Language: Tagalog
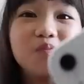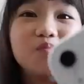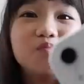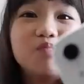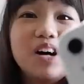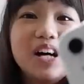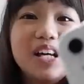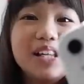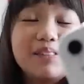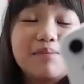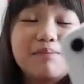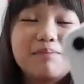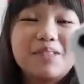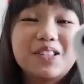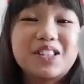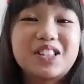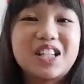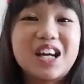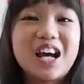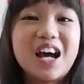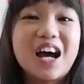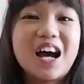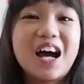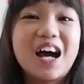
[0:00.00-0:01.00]
White po
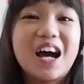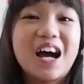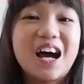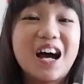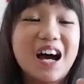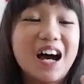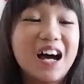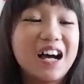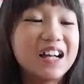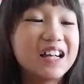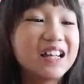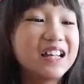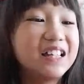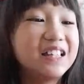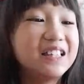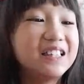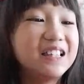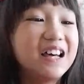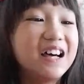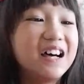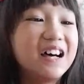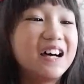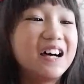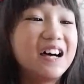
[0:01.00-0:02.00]
siya. Ang
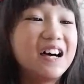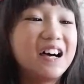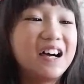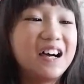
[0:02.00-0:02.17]
ganda.